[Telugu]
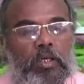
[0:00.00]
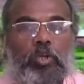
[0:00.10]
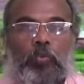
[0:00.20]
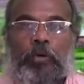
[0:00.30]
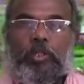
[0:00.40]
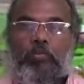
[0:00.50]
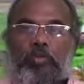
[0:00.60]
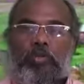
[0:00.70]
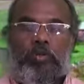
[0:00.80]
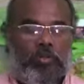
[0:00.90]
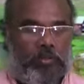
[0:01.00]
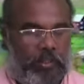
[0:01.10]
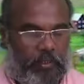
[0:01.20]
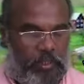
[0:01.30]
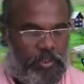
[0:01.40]
ముప్పై తొమ్మిదవ
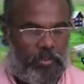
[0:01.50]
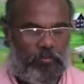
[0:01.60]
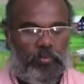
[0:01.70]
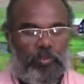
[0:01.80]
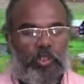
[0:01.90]
సందేశము